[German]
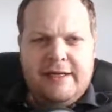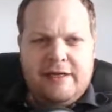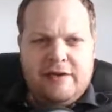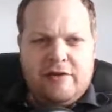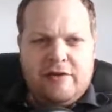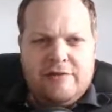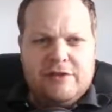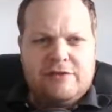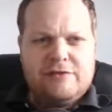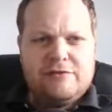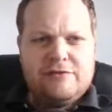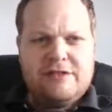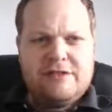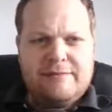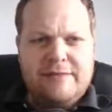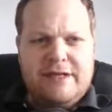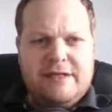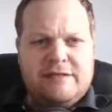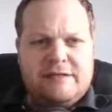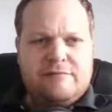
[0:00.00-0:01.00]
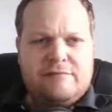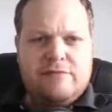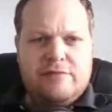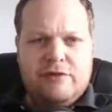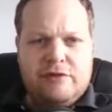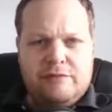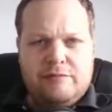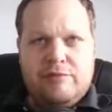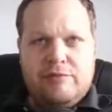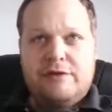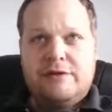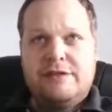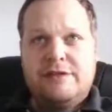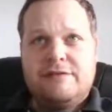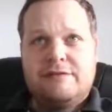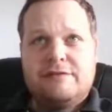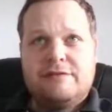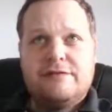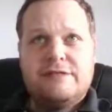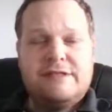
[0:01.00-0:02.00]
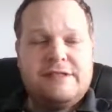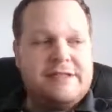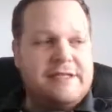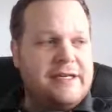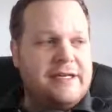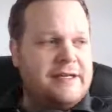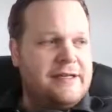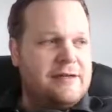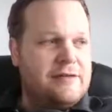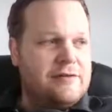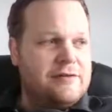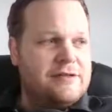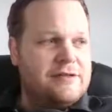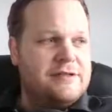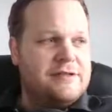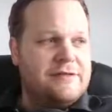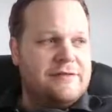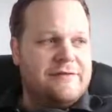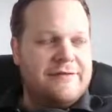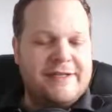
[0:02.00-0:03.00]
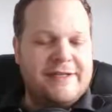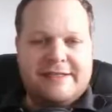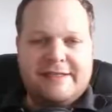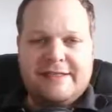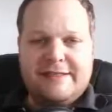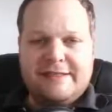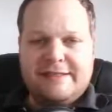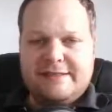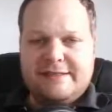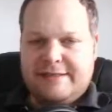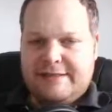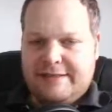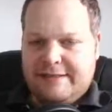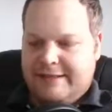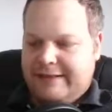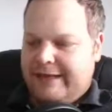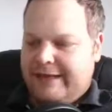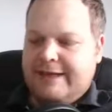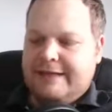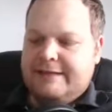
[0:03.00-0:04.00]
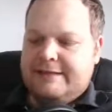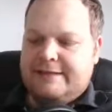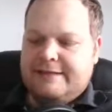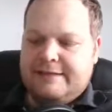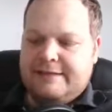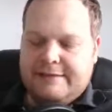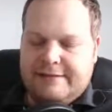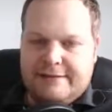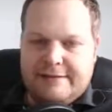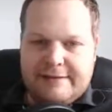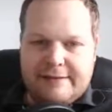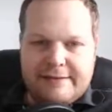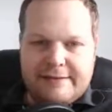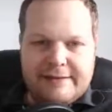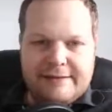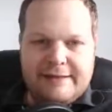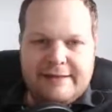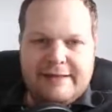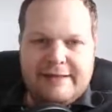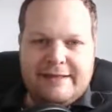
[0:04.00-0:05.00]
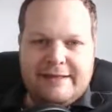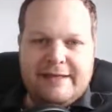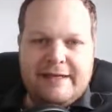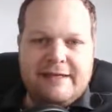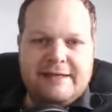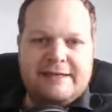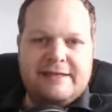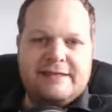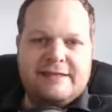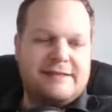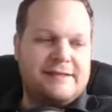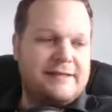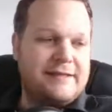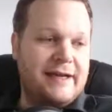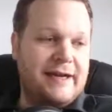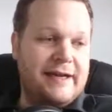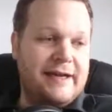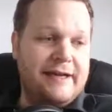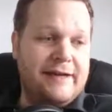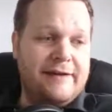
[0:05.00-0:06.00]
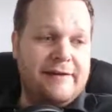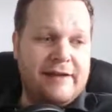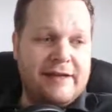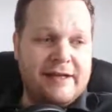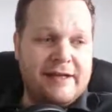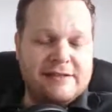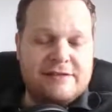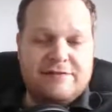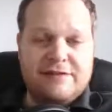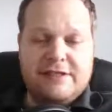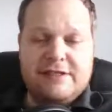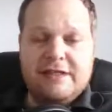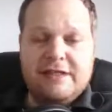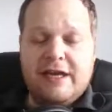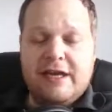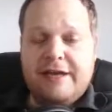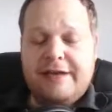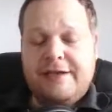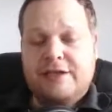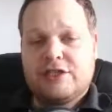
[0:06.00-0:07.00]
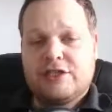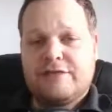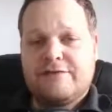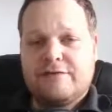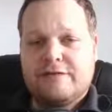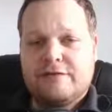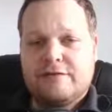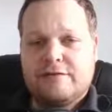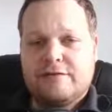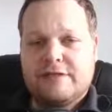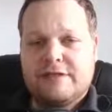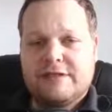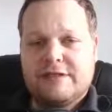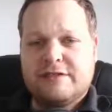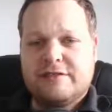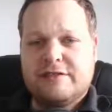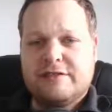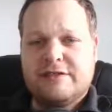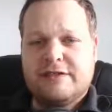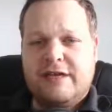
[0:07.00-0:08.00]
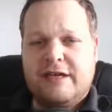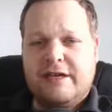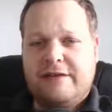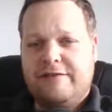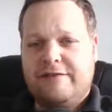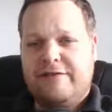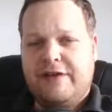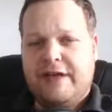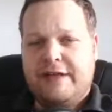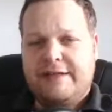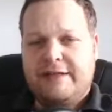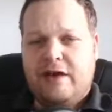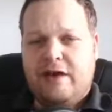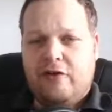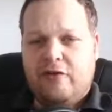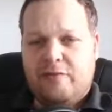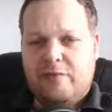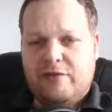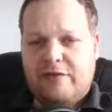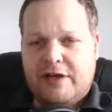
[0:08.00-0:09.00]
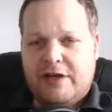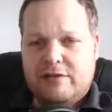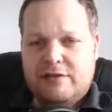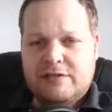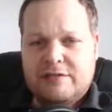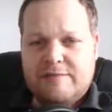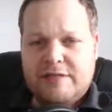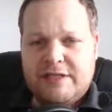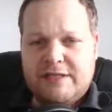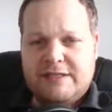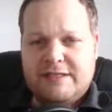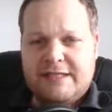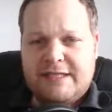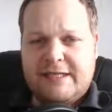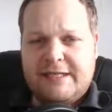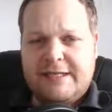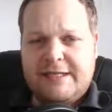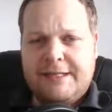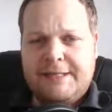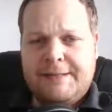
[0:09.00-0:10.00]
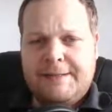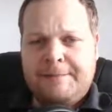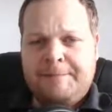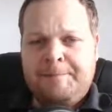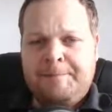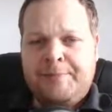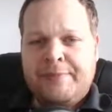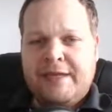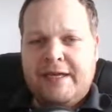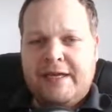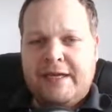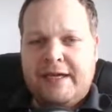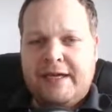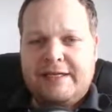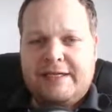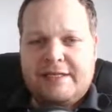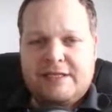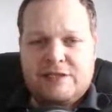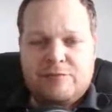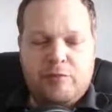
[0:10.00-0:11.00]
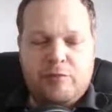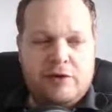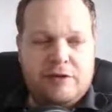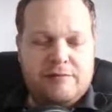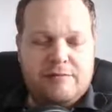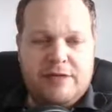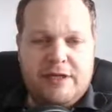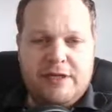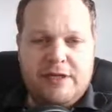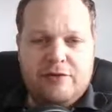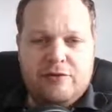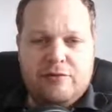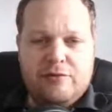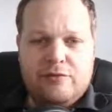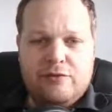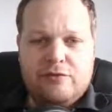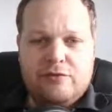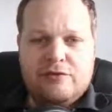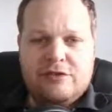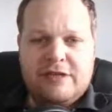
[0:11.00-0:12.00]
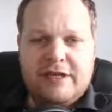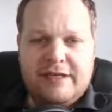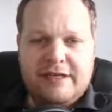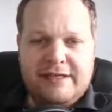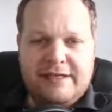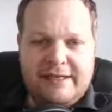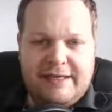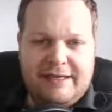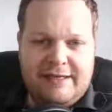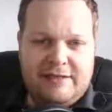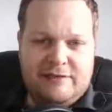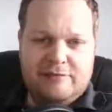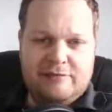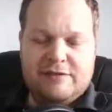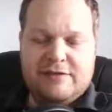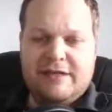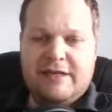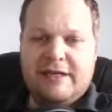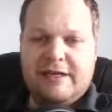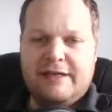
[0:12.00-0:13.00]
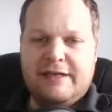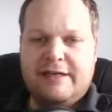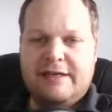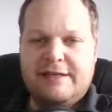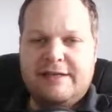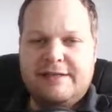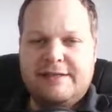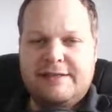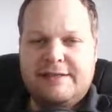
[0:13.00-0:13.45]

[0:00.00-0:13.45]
Kommen wir zu unserem ersten Bullet Point und der lautet, was ist Geld? Geld hat drei ganz wichtige Eigenschaften und das sollte ein Wertaufbewahrungsmittel sein, ein Transportmedium und eine Rechnungseinheit.